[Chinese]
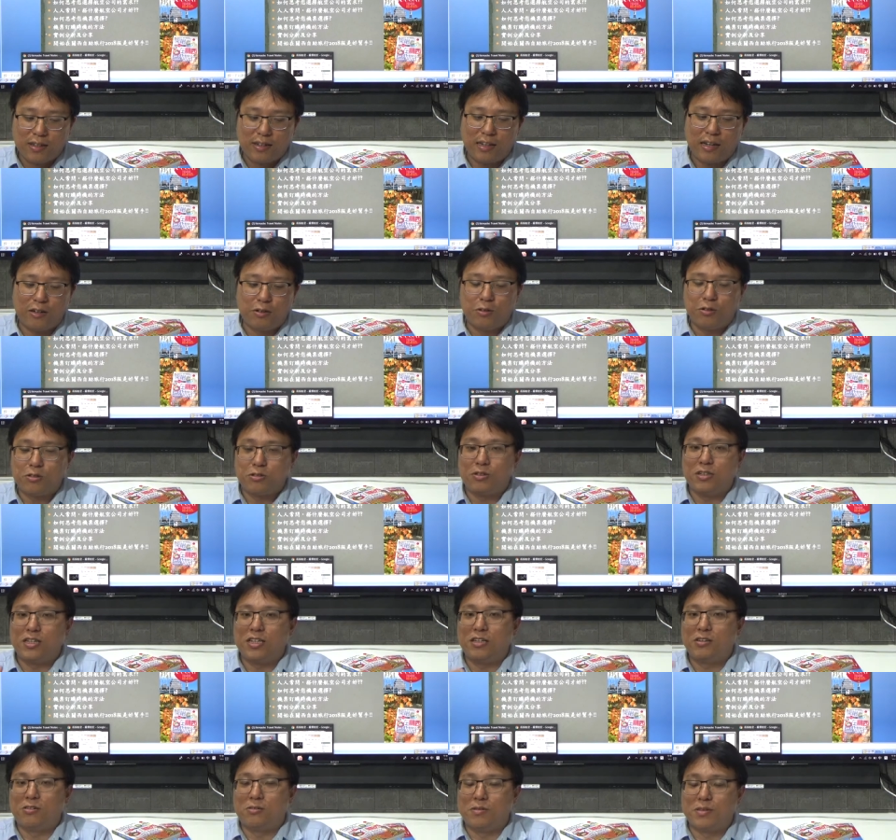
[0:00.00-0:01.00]
那如果说
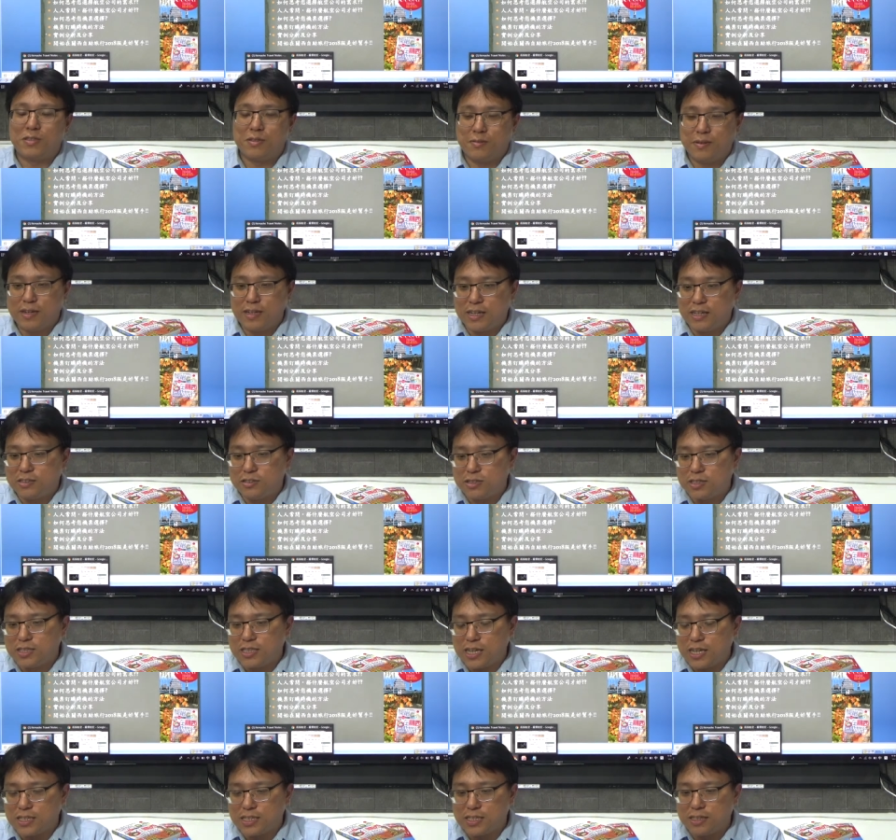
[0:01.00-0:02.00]
以我们这边连续
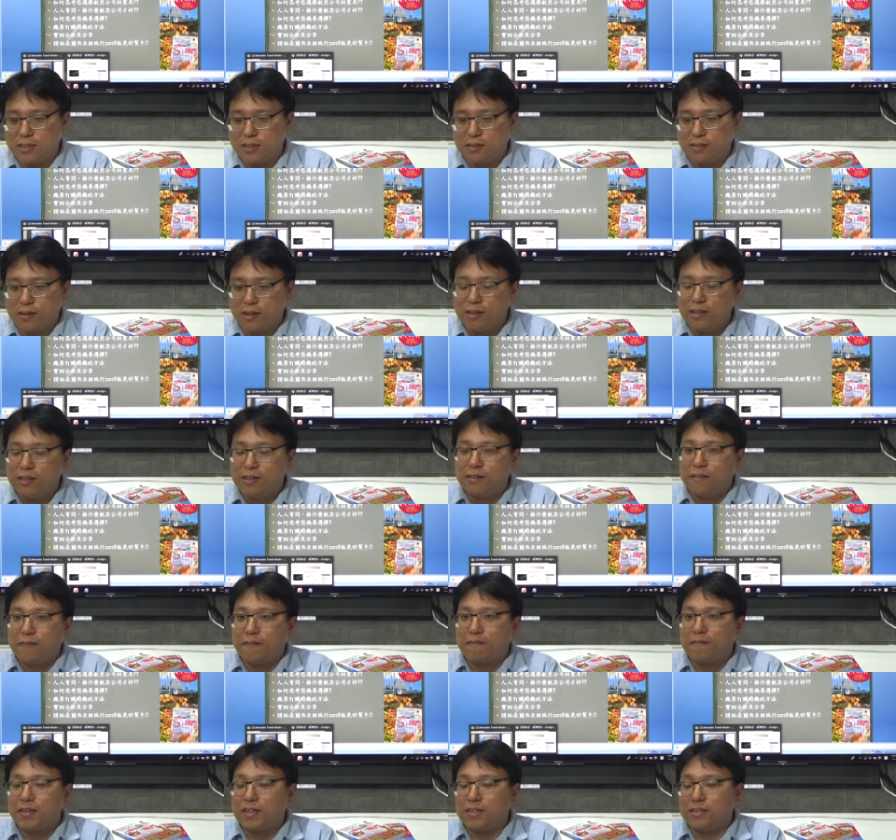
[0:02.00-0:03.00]
假期的话，
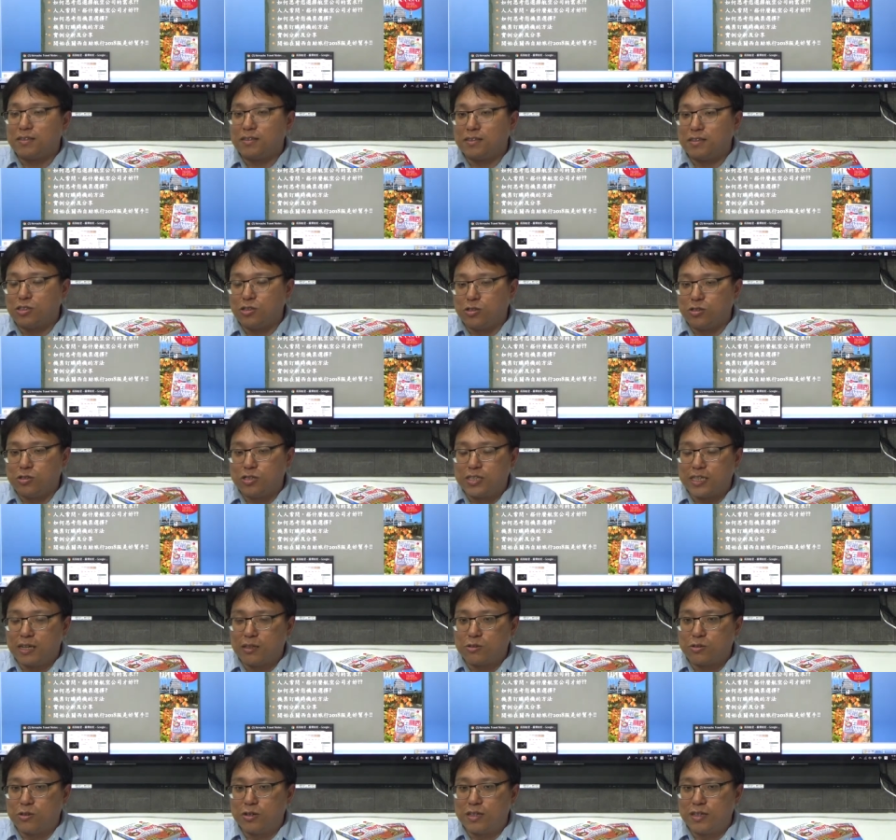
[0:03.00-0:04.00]
就
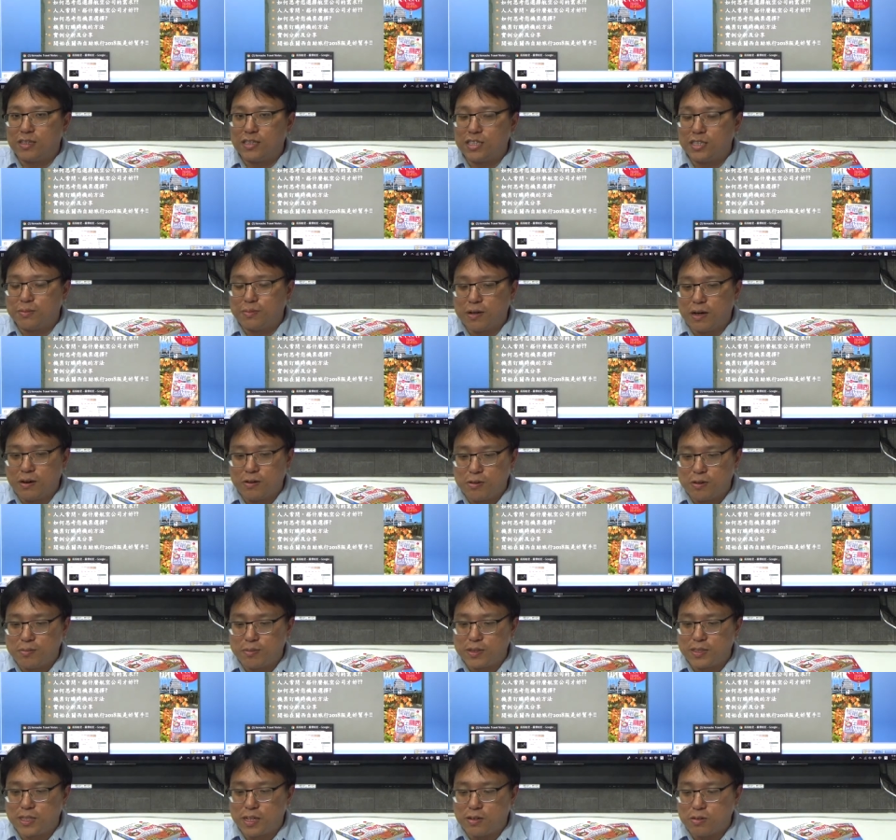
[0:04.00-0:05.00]
相对的机票会
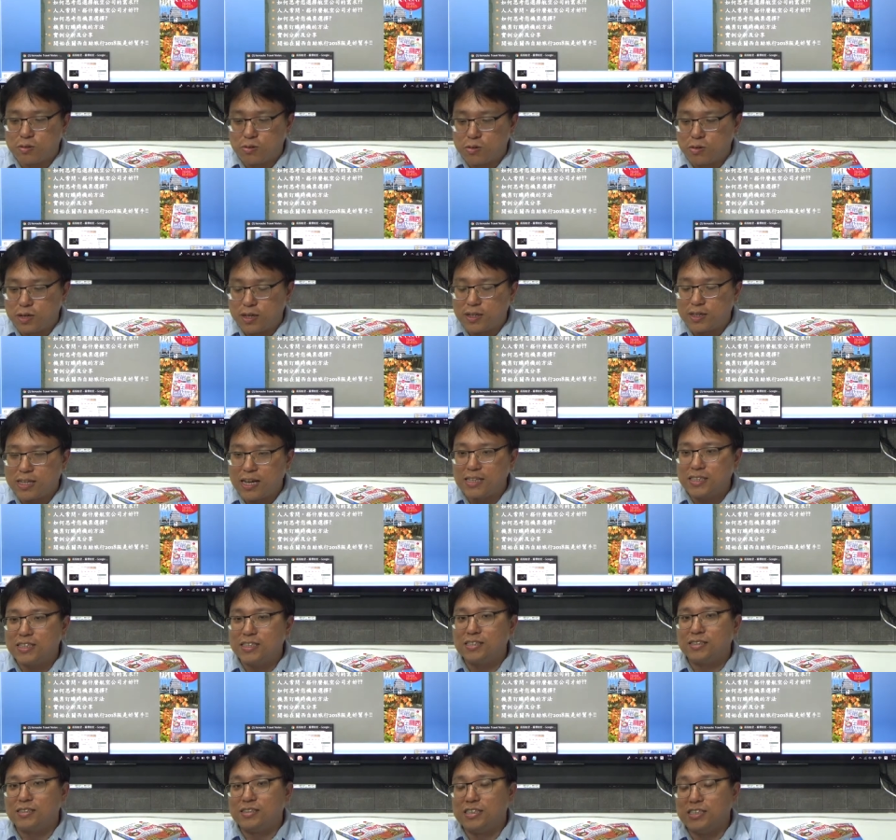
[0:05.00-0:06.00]
比较贵。但
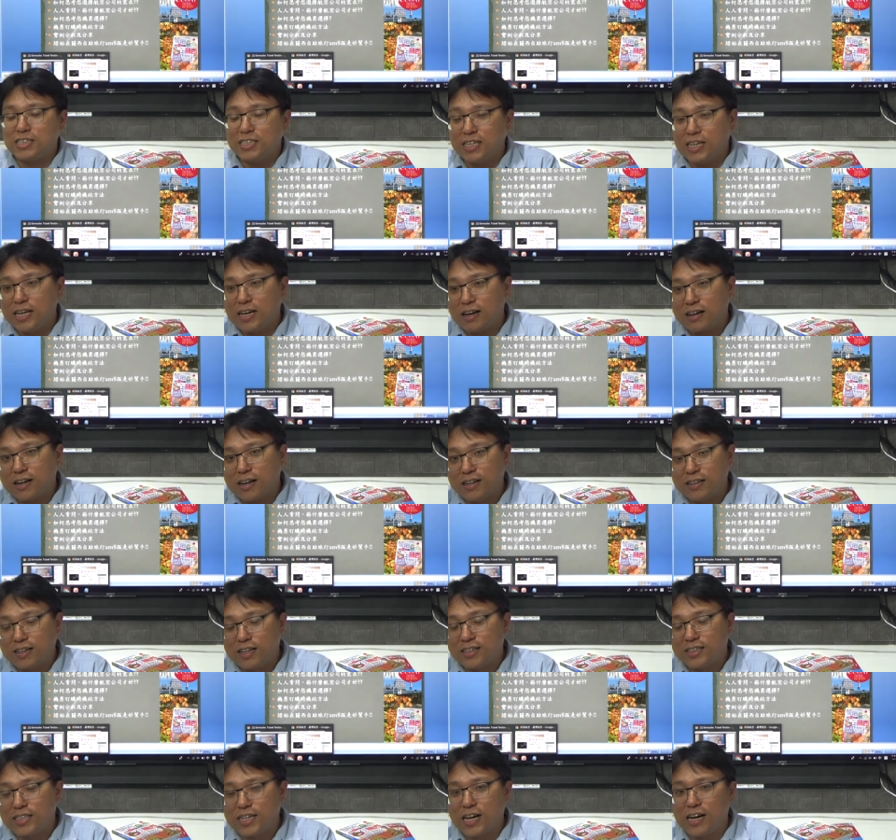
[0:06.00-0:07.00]
是你现在要看
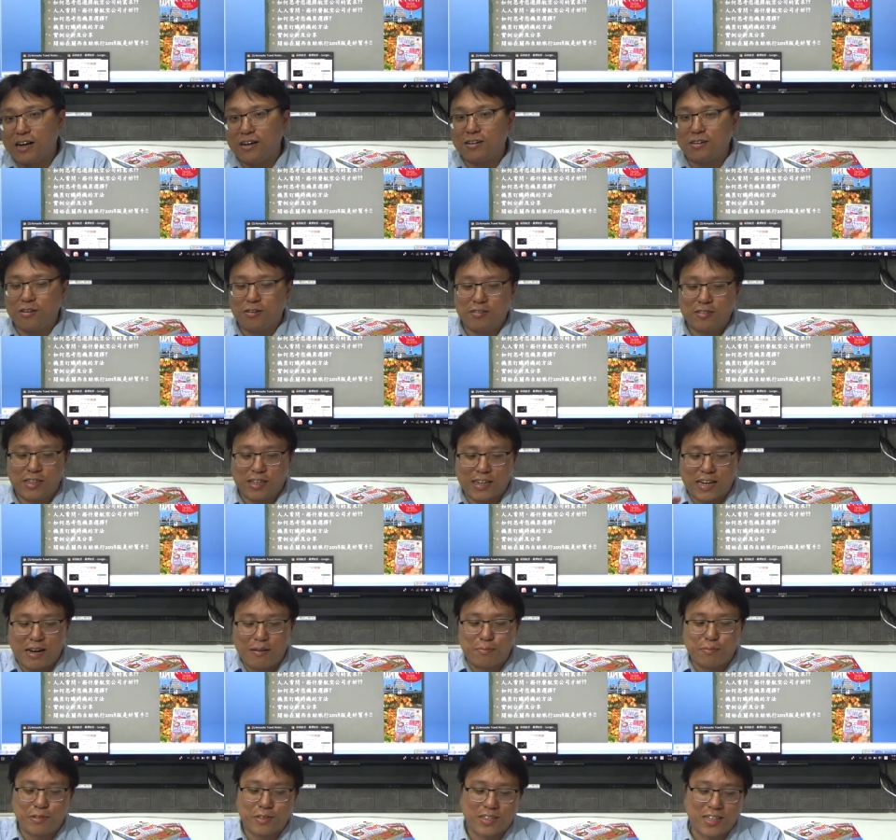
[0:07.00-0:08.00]
廉价航空，你
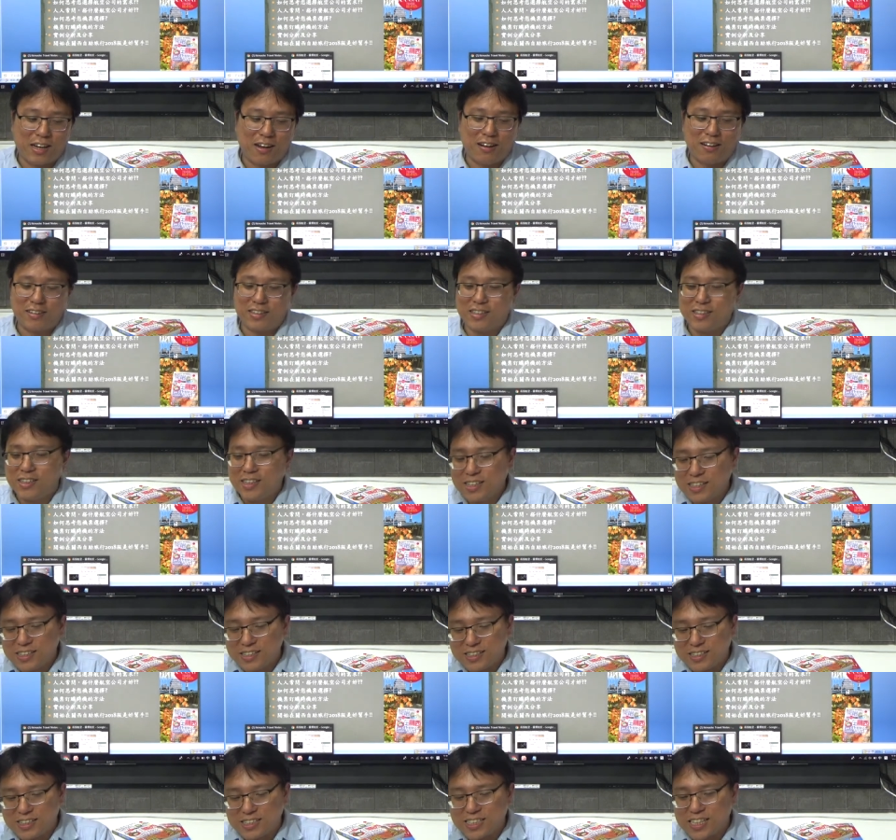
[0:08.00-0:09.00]
看不到啊，你
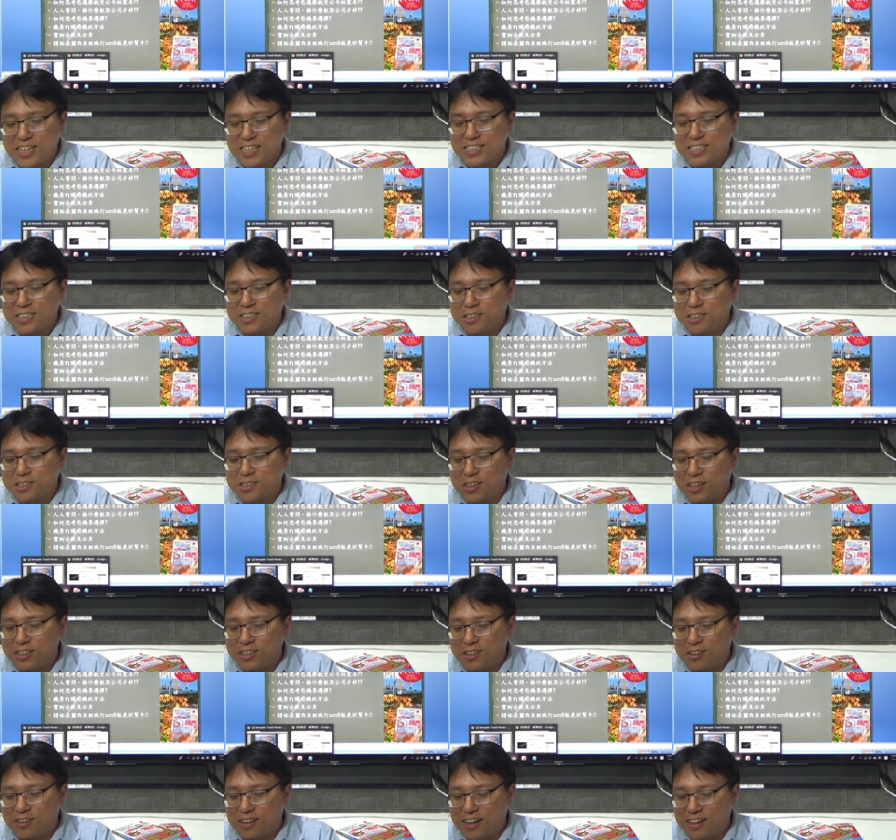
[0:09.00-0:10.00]
你现在只有传
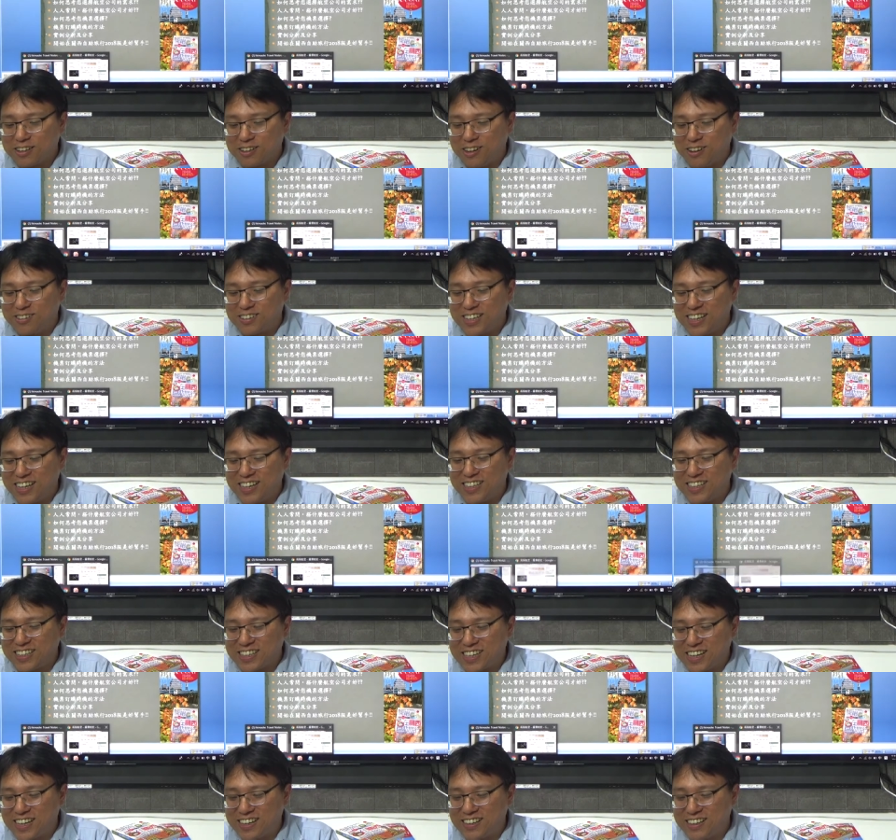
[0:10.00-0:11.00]
统航空可以
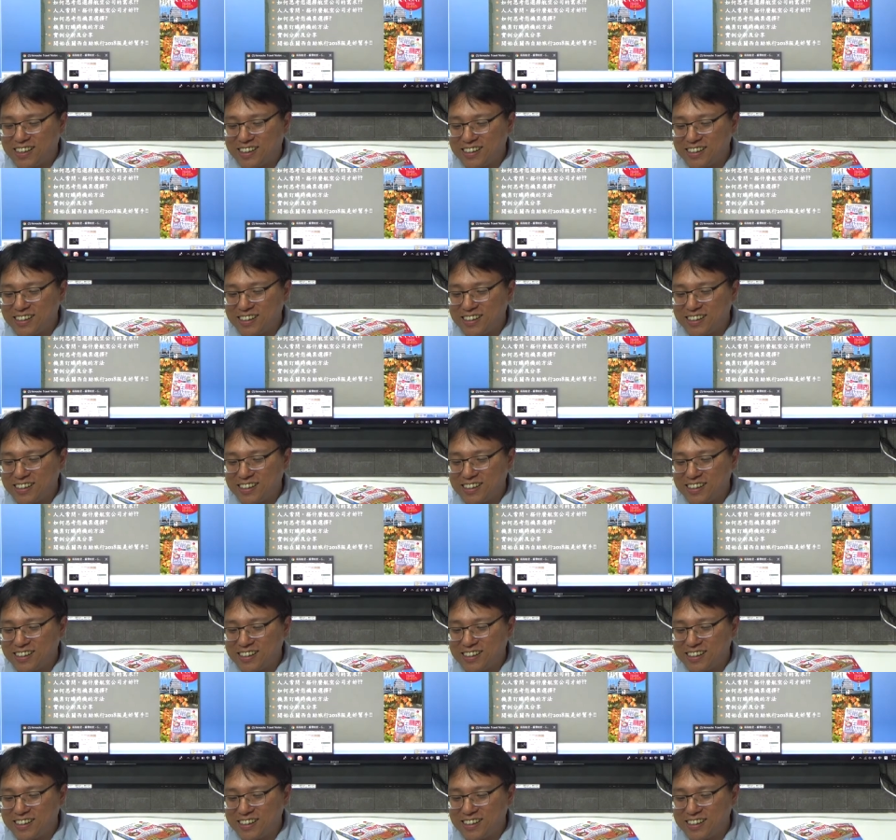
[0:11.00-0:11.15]
看。